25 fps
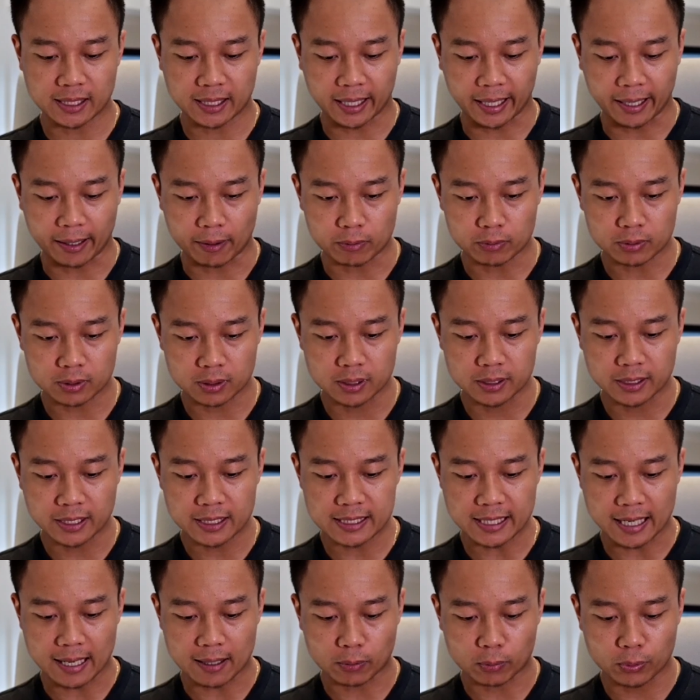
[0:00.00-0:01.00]
kéo tới cái
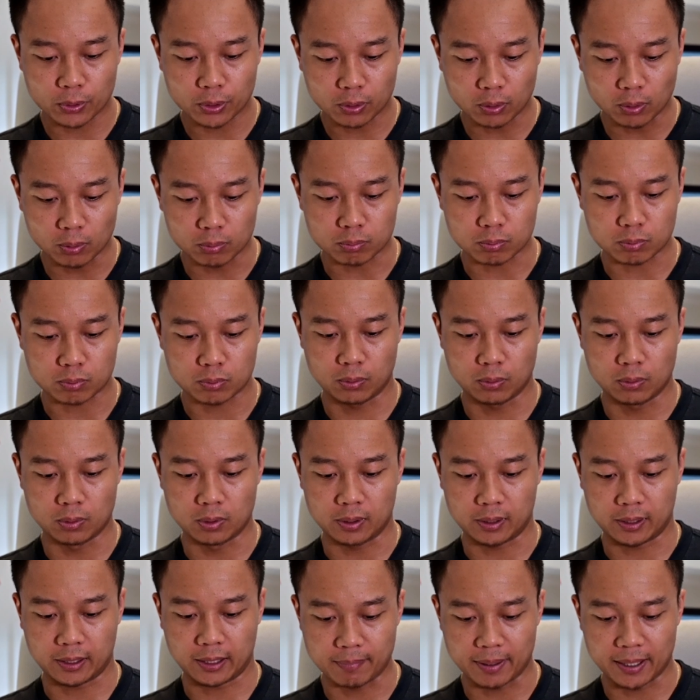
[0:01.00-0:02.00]
trang cuối cùng của
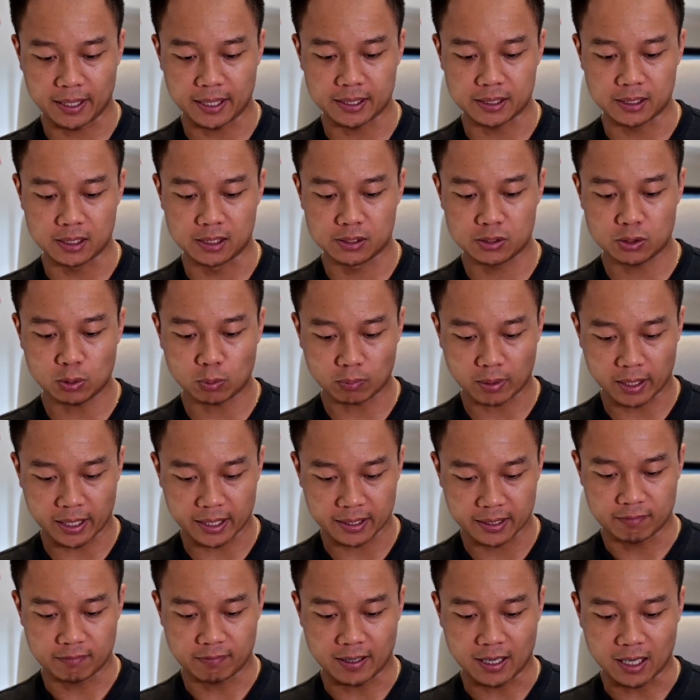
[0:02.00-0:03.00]
màn hình ứng dụng này
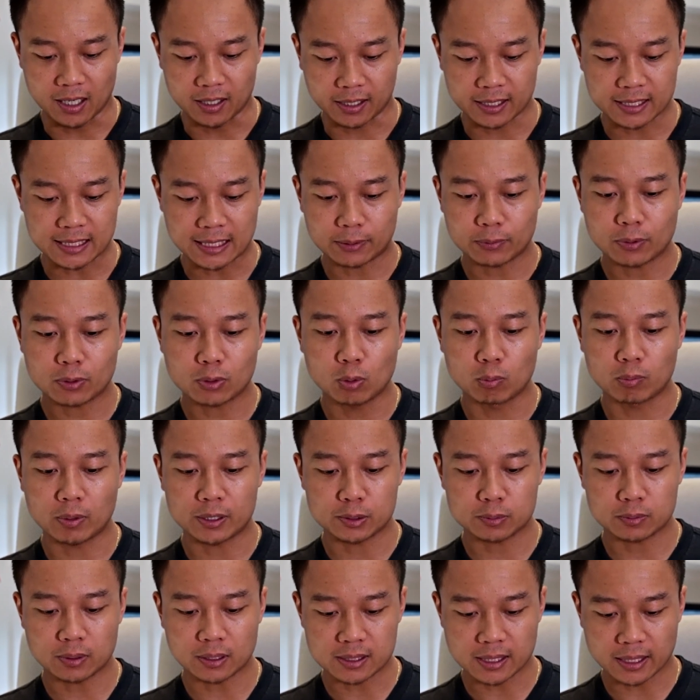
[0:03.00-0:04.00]
và ở cái trang cuối cùng là
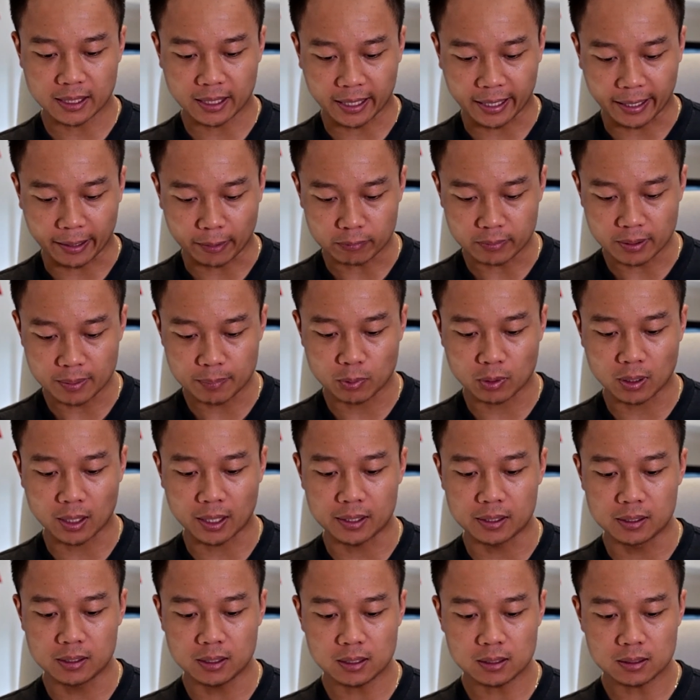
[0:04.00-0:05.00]
chúng ta sẽ kéo thêm một
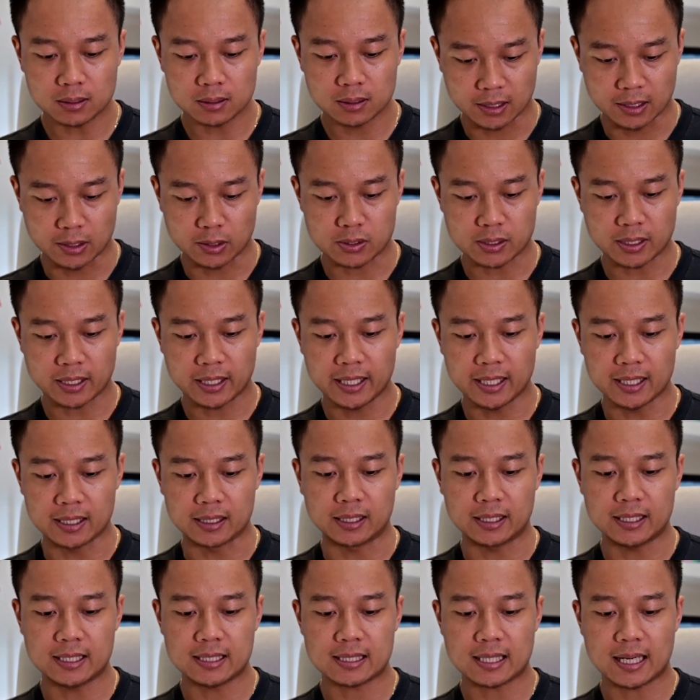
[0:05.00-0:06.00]
lần nữa thì nó sẽ hiện
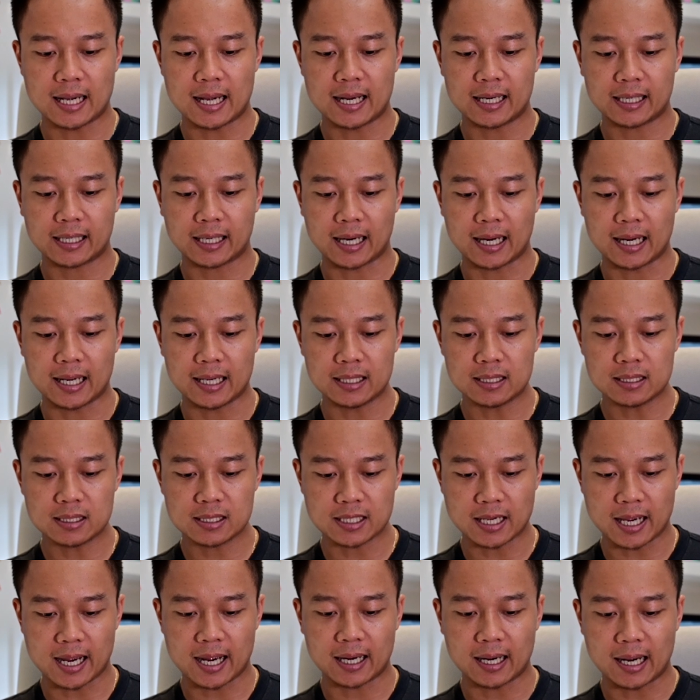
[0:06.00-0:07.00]
thị ra cái
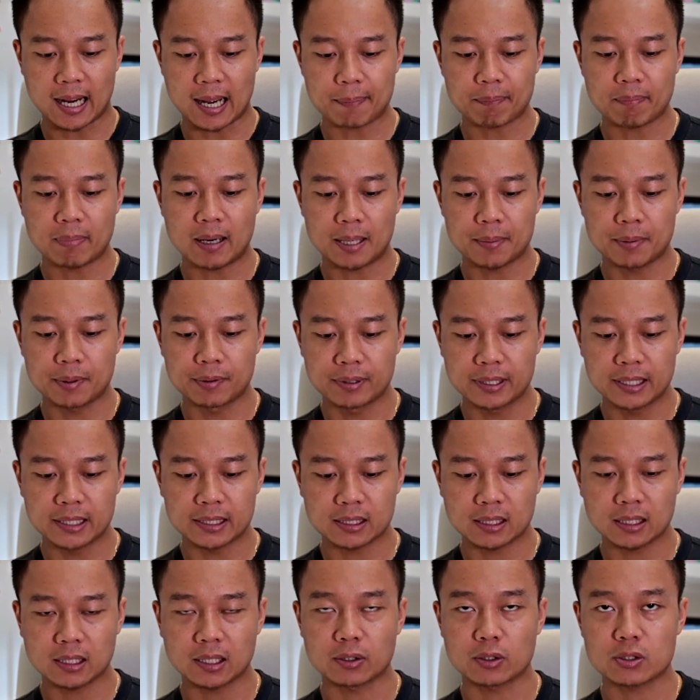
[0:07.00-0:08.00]
trang App Library
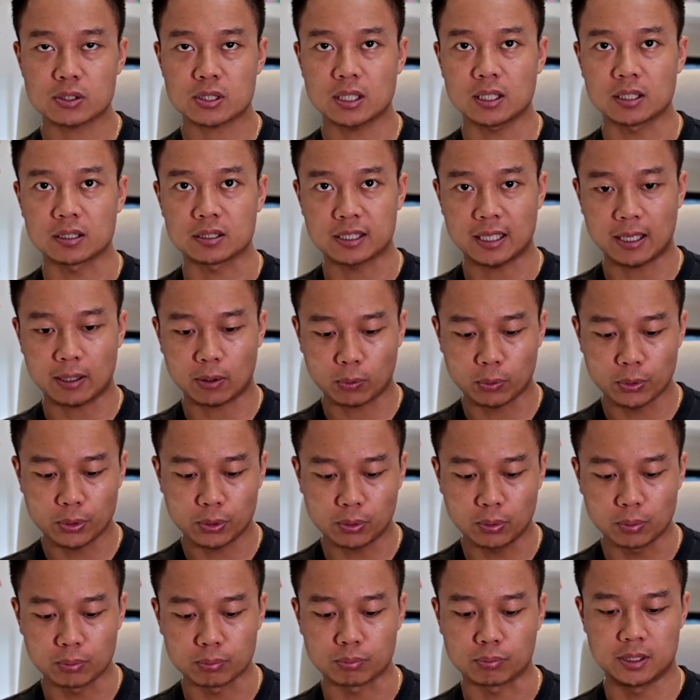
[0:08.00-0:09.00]
tức là nó sẽ ở trang cuối
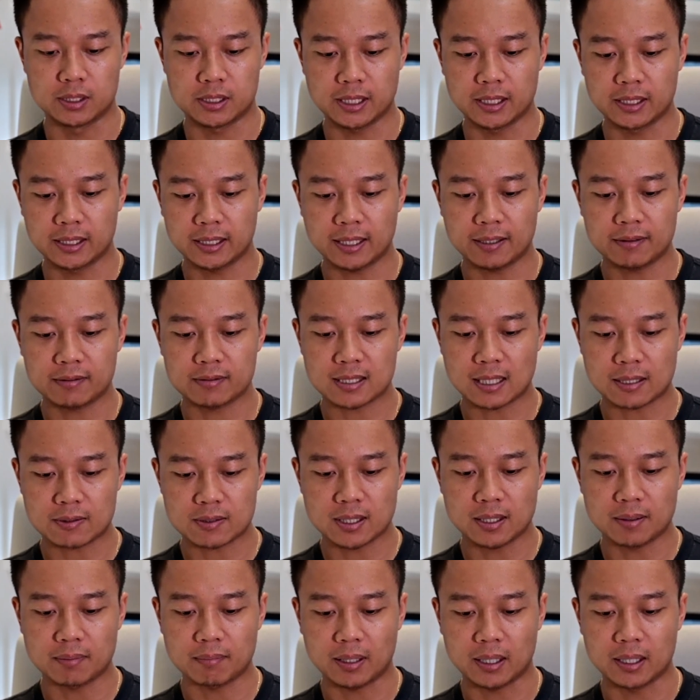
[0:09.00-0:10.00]
cùng trên cái giao
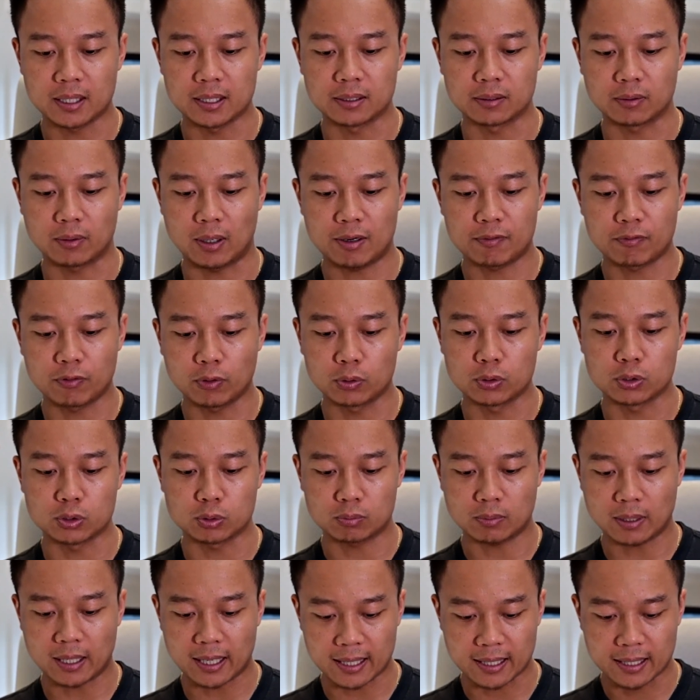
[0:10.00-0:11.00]
diện màn hình của iPhone của chúng
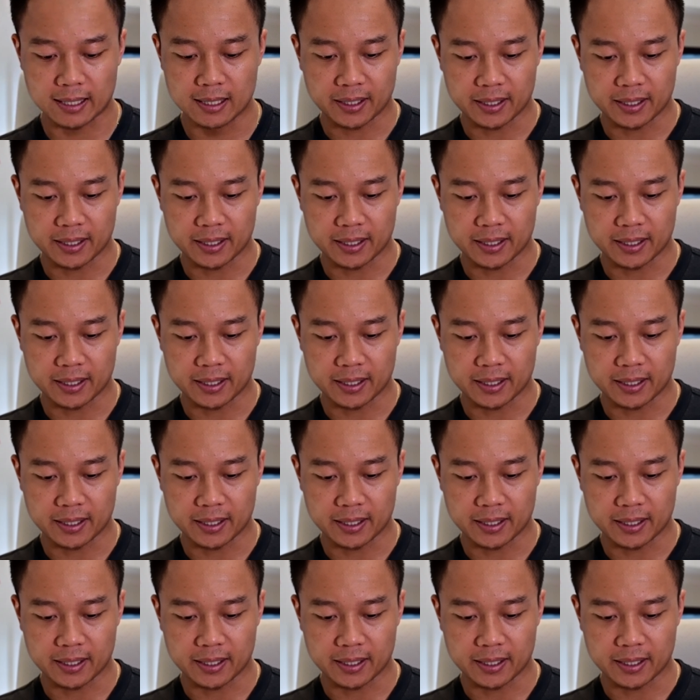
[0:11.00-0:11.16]
ta.